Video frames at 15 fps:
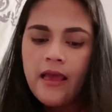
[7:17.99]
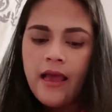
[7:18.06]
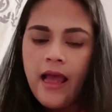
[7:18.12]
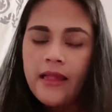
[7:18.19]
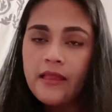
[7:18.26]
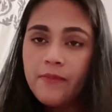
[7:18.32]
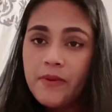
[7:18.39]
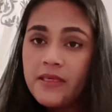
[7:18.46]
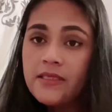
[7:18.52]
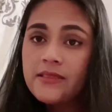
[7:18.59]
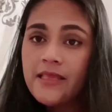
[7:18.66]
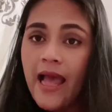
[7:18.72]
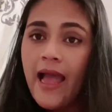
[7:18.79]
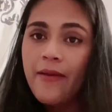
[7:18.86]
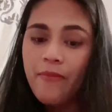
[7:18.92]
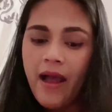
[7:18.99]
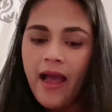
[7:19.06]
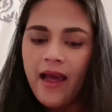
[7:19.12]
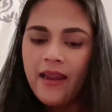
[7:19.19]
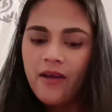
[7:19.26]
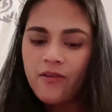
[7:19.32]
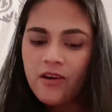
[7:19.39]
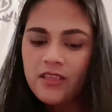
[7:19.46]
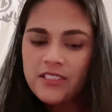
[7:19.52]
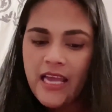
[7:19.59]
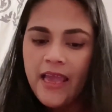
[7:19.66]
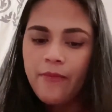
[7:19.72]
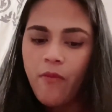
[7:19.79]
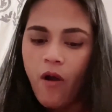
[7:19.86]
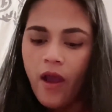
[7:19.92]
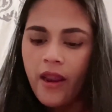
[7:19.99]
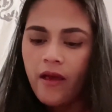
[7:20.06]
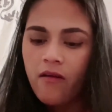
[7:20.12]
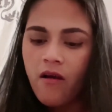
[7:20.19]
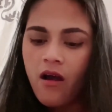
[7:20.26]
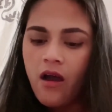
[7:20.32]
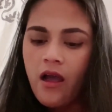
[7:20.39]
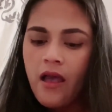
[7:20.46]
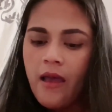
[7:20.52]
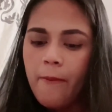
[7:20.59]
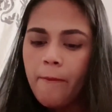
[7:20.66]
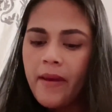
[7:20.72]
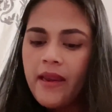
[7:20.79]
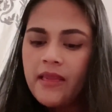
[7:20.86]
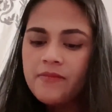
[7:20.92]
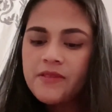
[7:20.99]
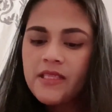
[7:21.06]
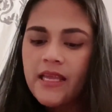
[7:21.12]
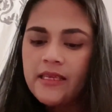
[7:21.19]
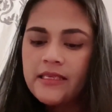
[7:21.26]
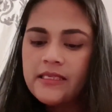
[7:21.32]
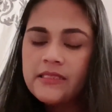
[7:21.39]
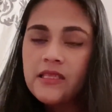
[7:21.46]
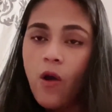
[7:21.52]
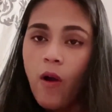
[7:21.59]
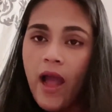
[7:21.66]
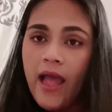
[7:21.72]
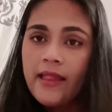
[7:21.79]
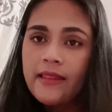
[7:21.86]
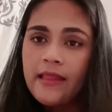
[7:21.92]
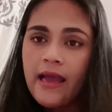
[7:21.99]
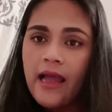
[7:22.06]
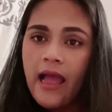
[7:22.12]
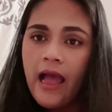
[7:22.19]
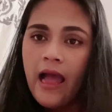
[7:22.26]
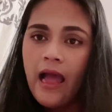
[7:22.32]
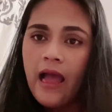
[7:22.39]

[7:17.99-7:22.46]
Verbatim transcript: อันนี้เพิ่งได้มาแล้วก็ใช้บ่อย แล้วก็เป็นลิปสติกอีก 2 อันนะคะ